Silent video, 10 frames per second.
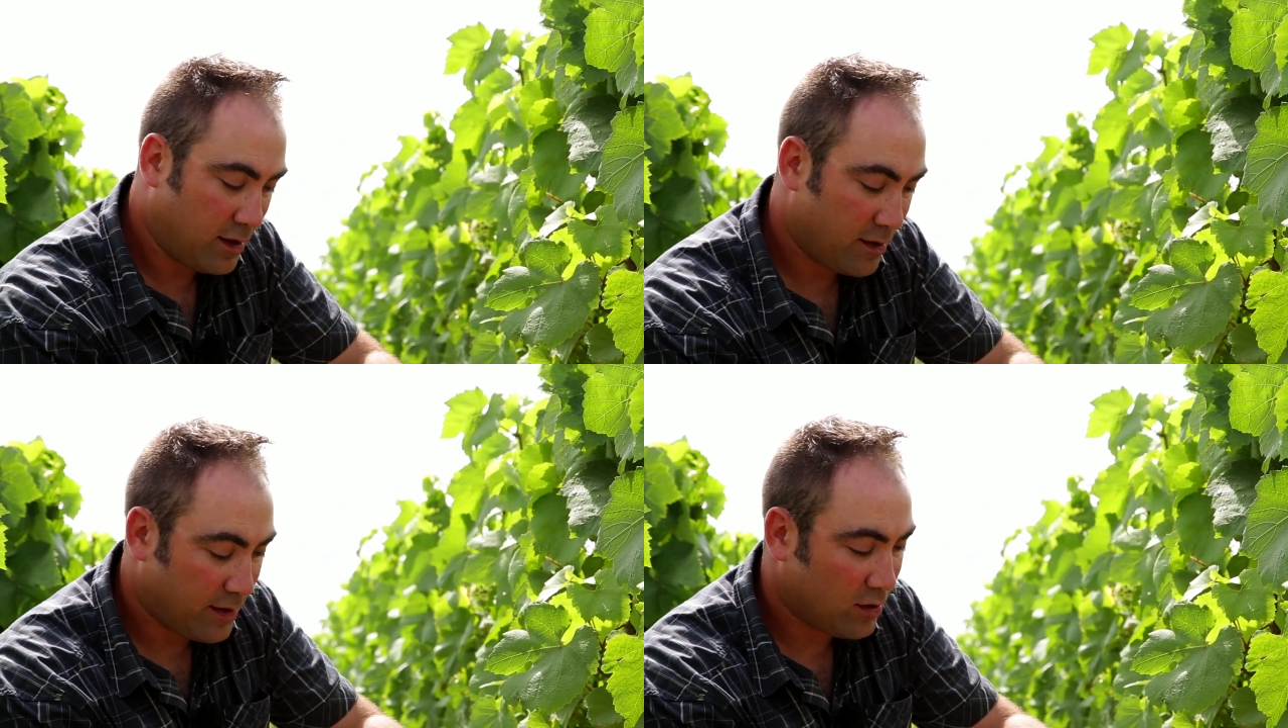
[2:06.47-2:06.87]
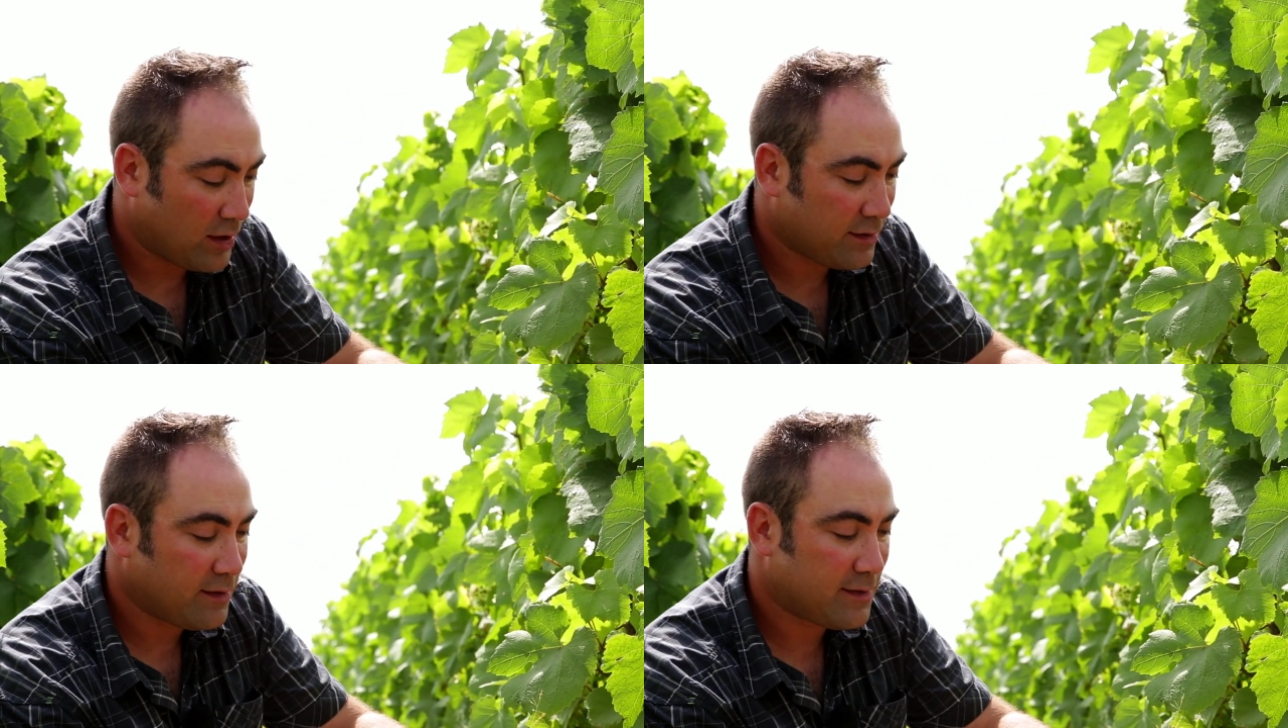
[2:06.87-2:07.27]
avec
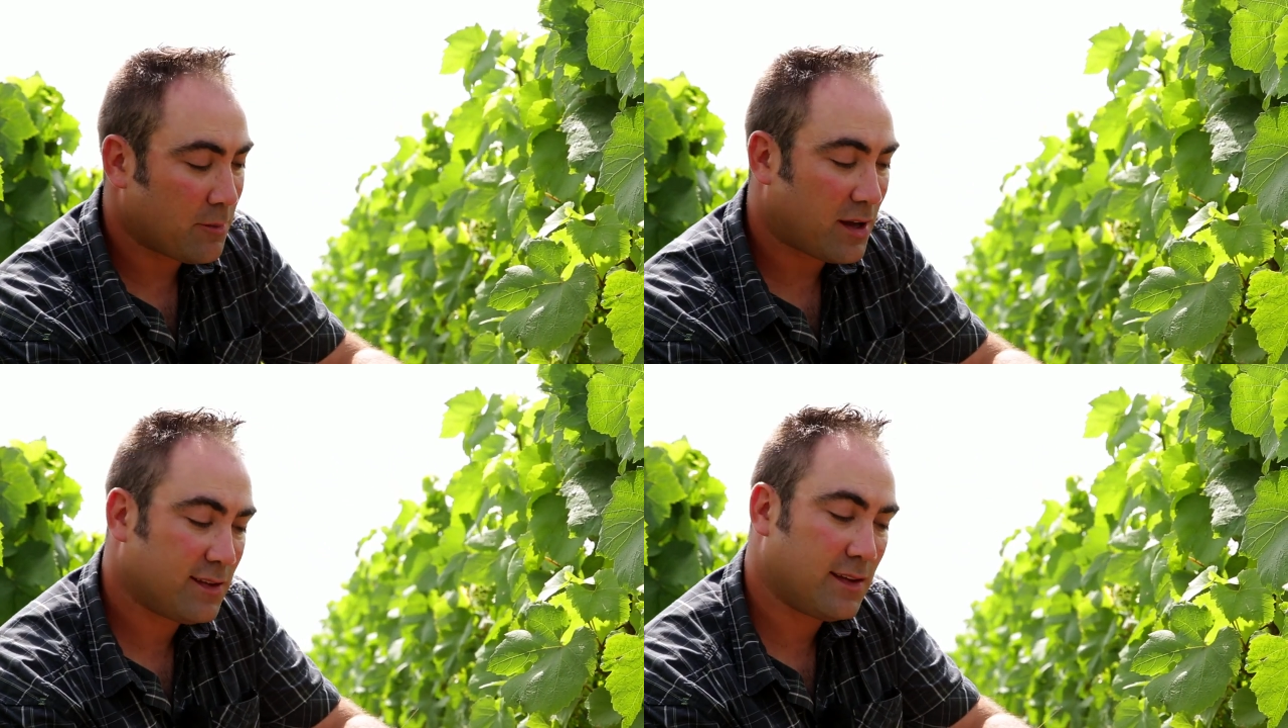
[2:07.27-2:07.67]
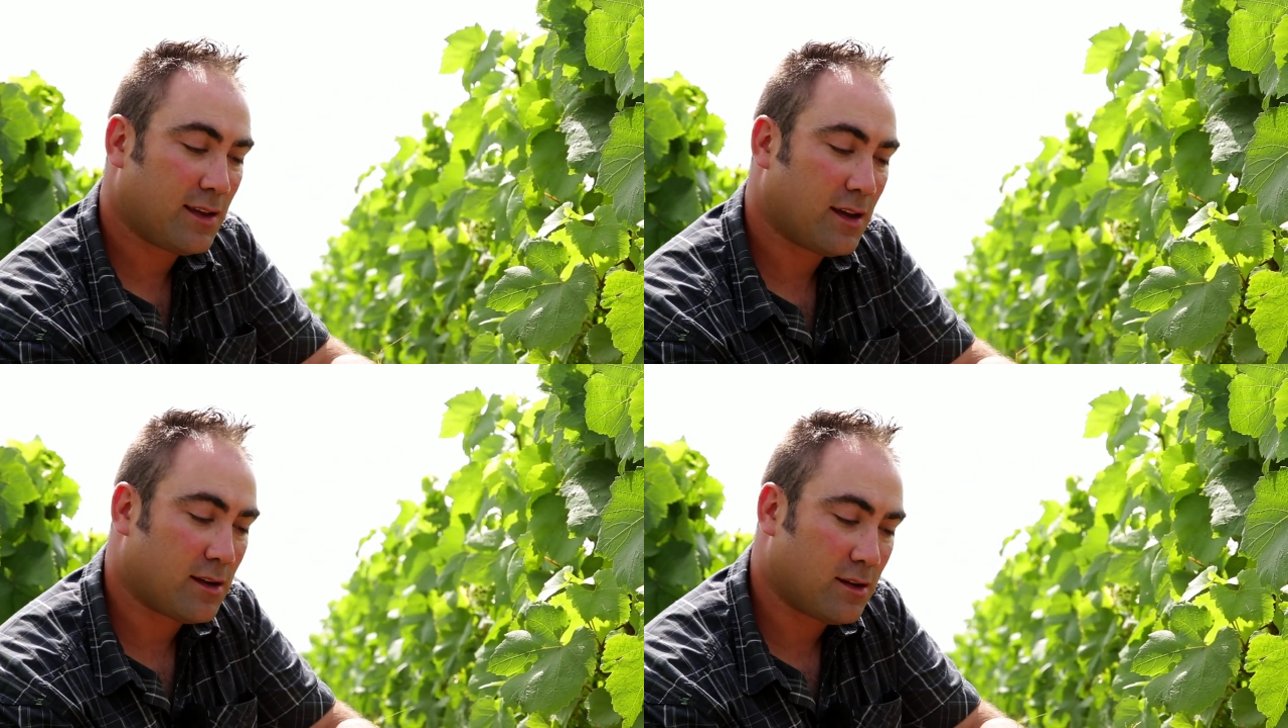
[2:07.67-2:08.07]
un système
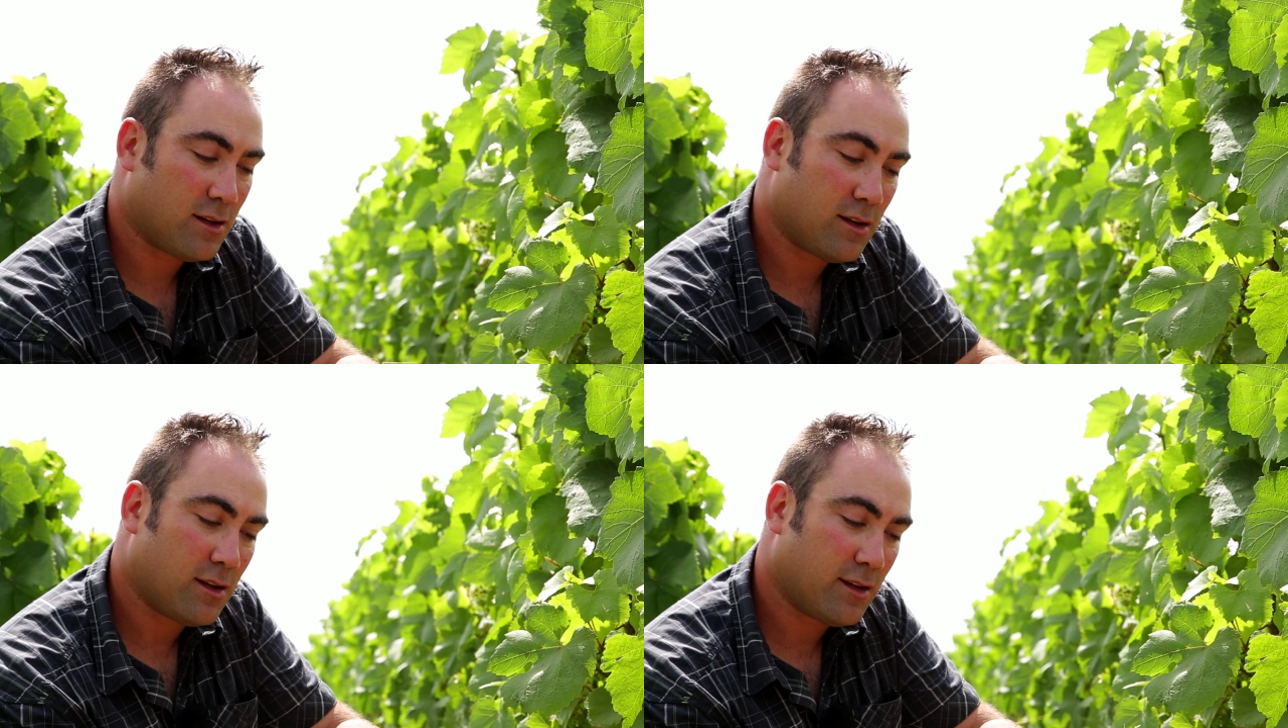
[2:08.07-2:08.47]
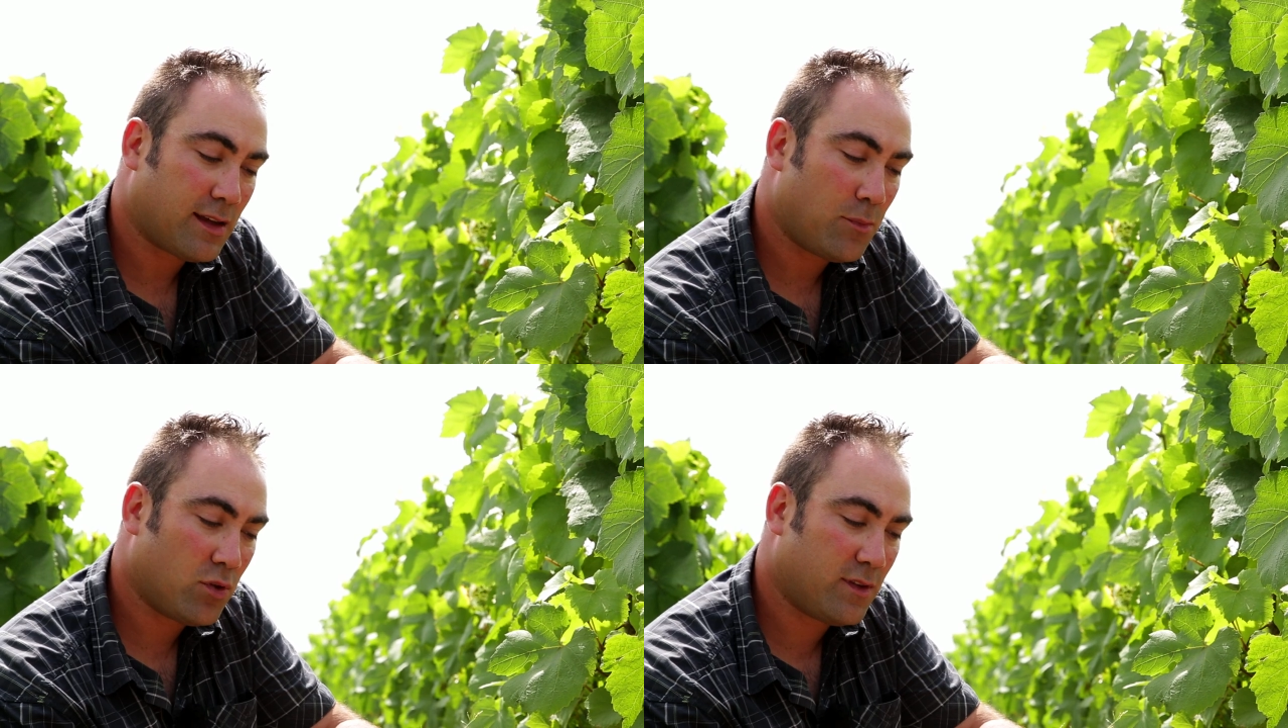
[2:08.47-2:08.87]
racinaire
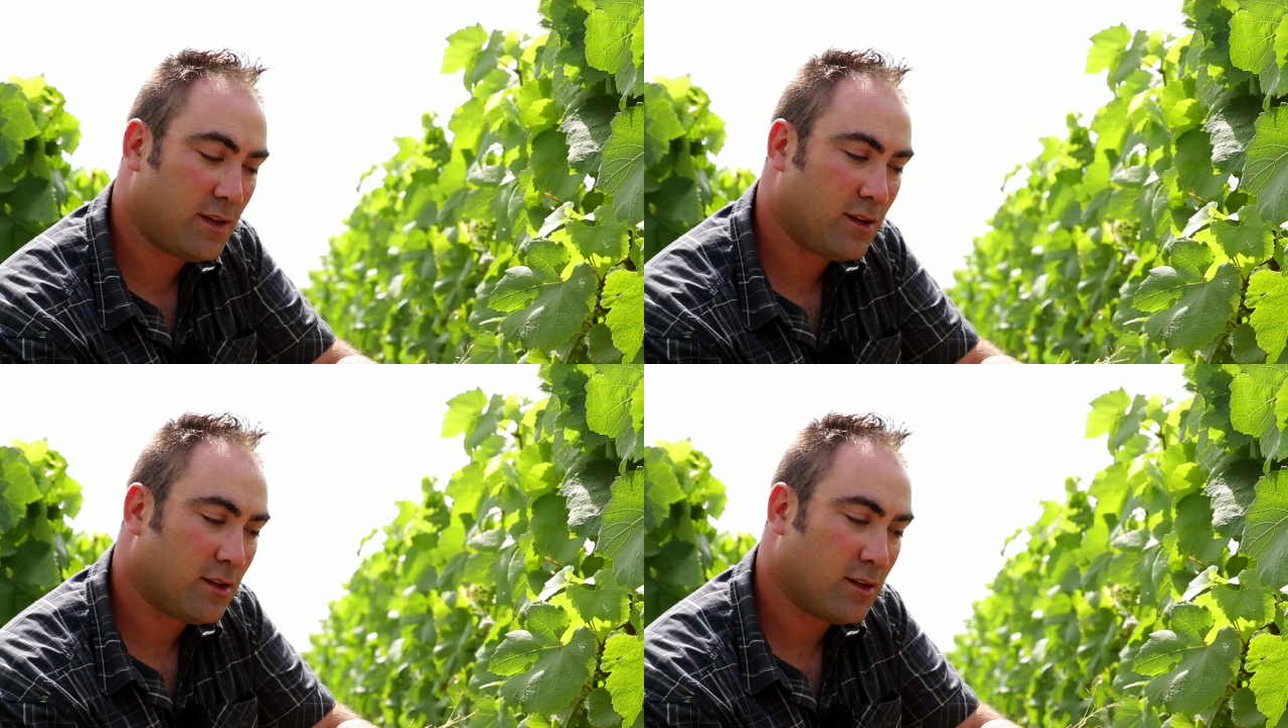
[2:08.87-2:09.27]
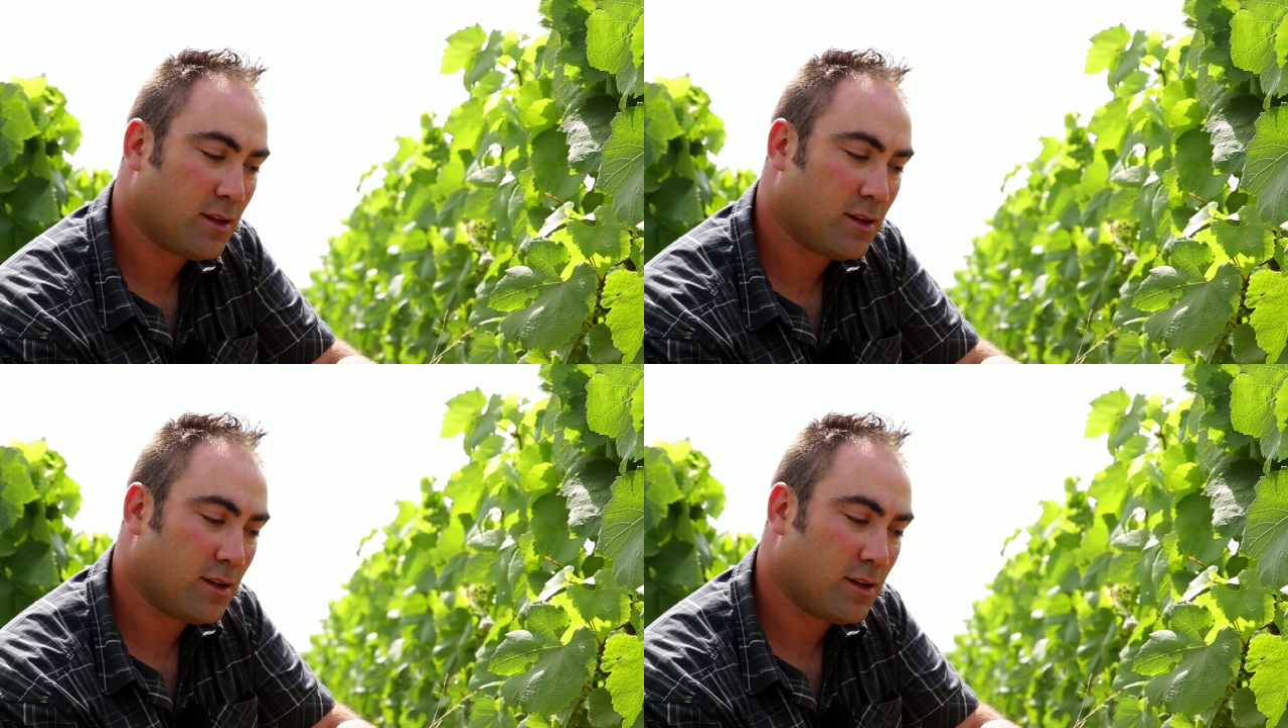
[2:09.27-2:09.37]
très petit